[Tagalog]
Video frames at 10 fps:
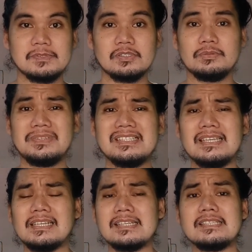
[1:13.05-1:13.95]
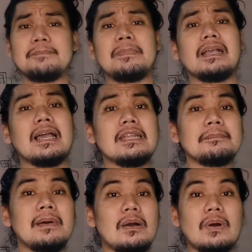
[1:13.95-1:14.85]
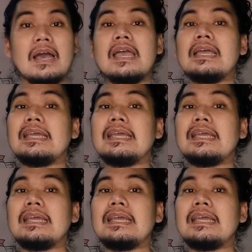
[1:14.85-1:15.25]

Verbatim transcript: So minsan kasi pag halimbawa